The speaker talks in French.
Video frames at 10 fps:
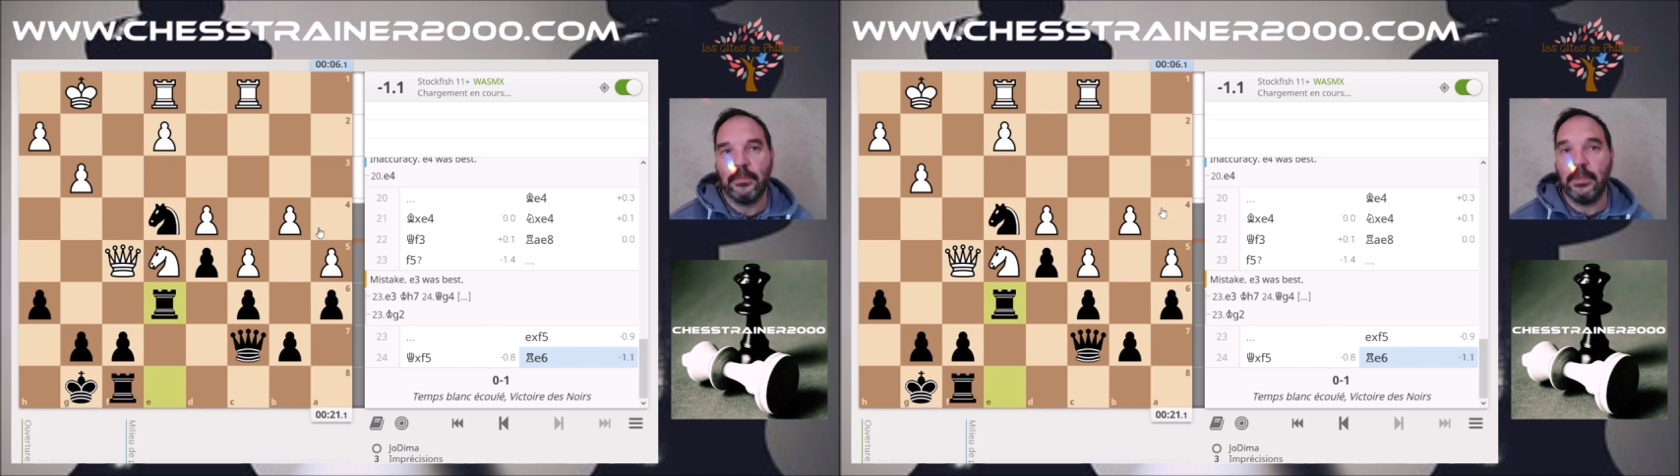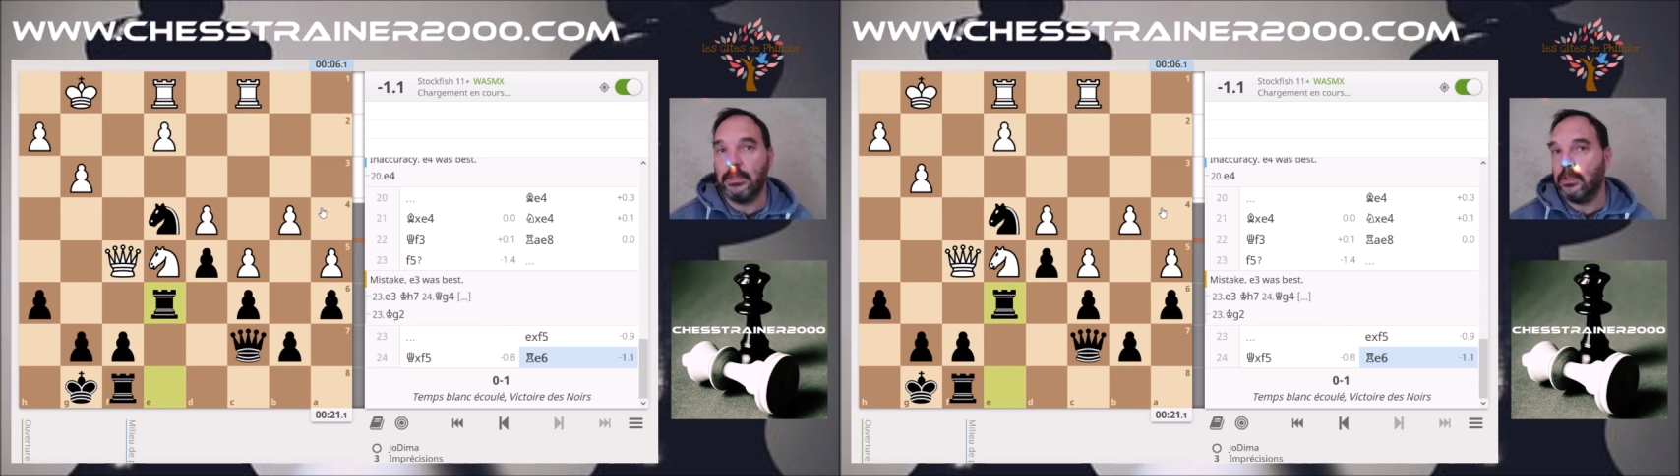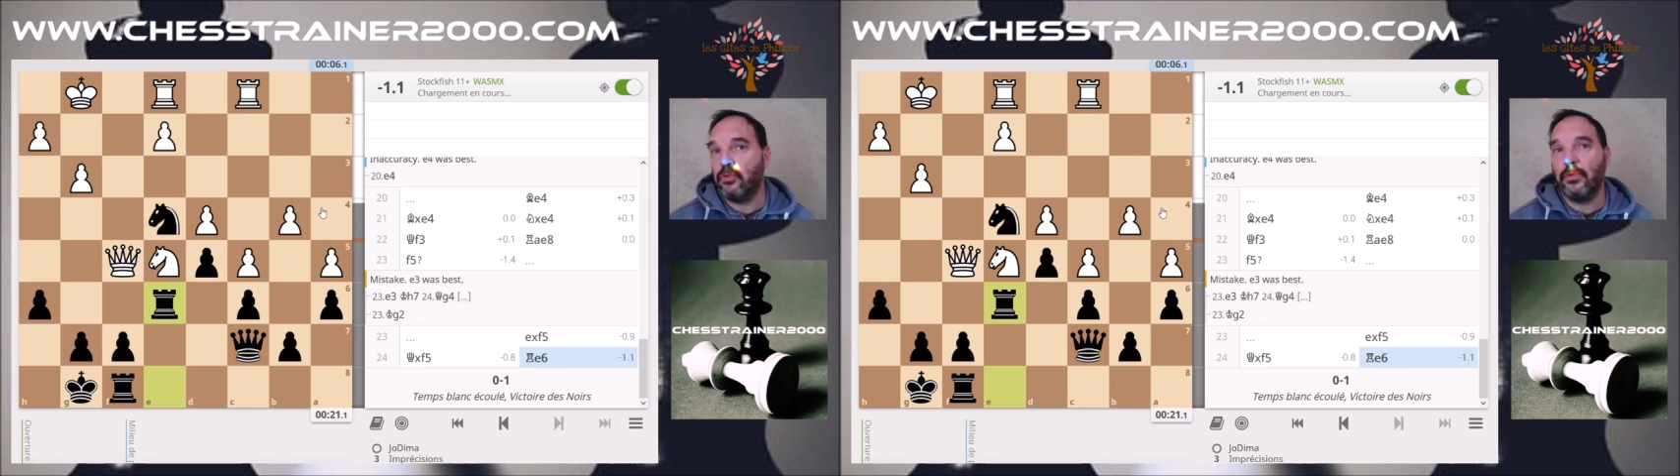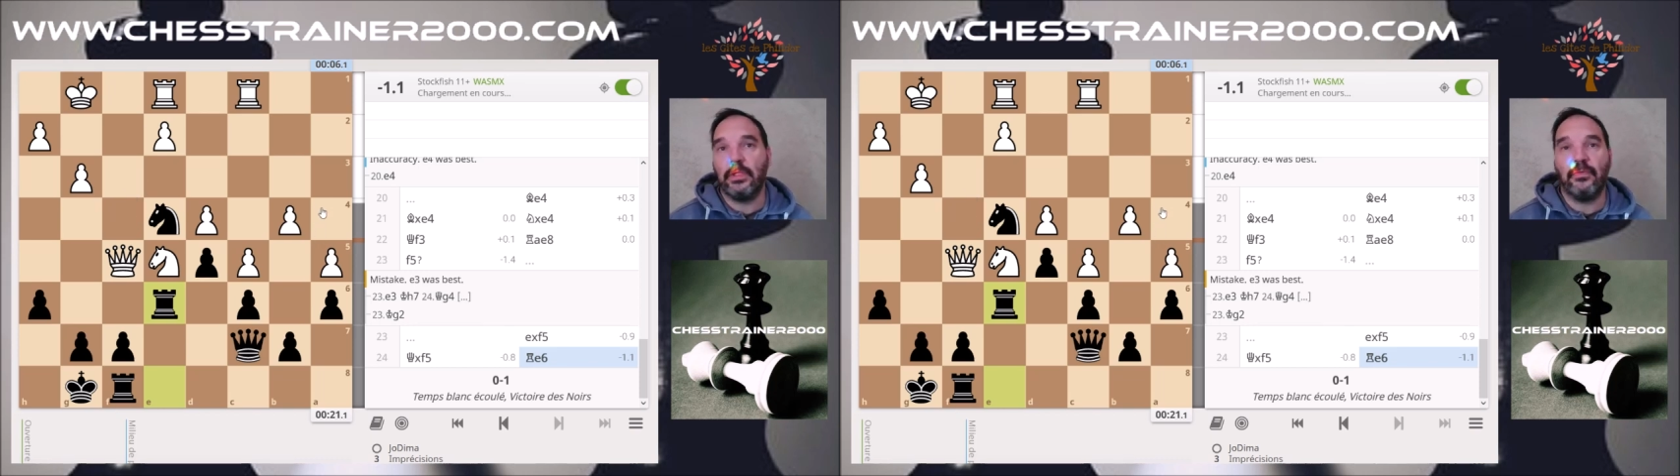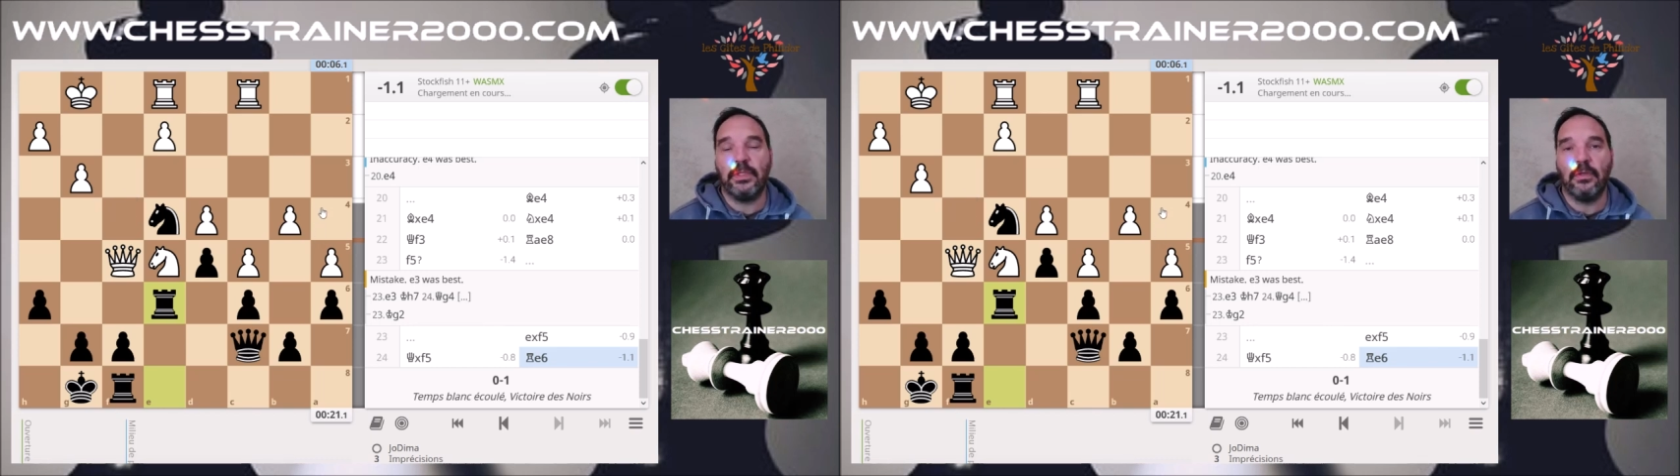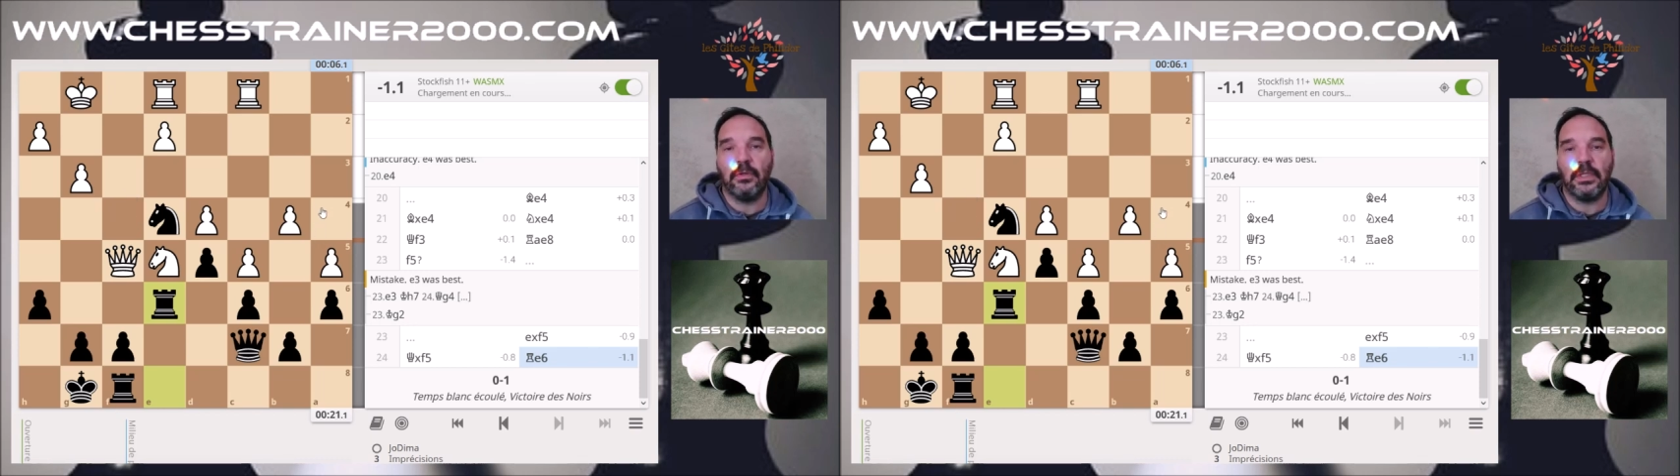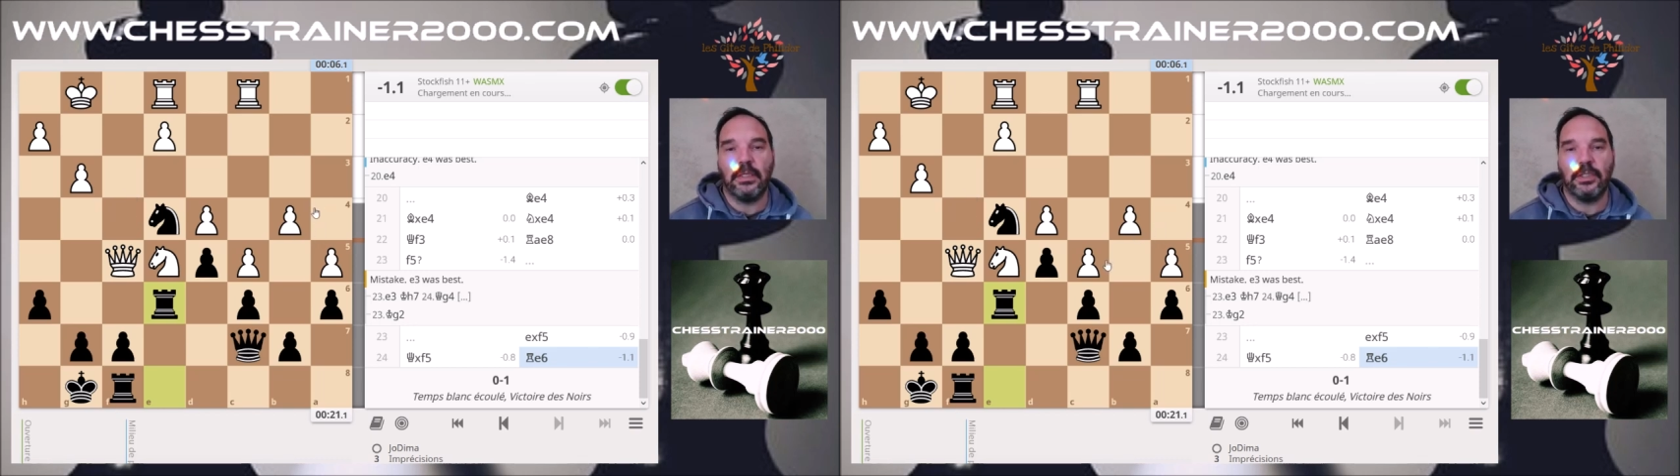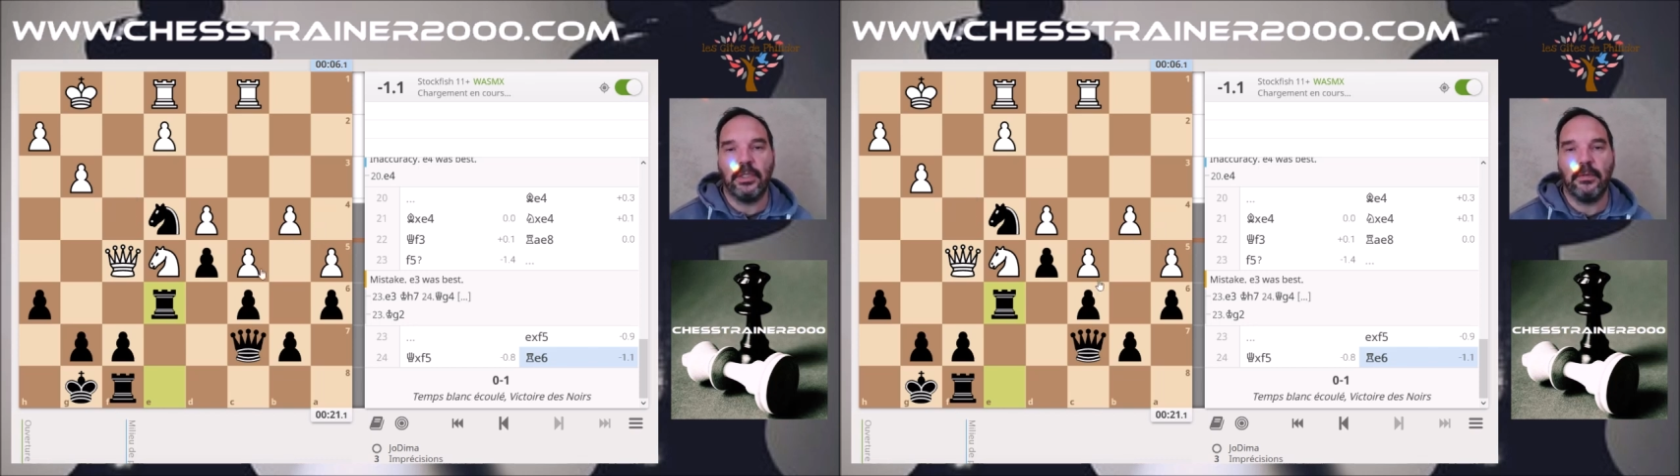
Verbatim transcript: Et c'est souvent difficile en stratégie.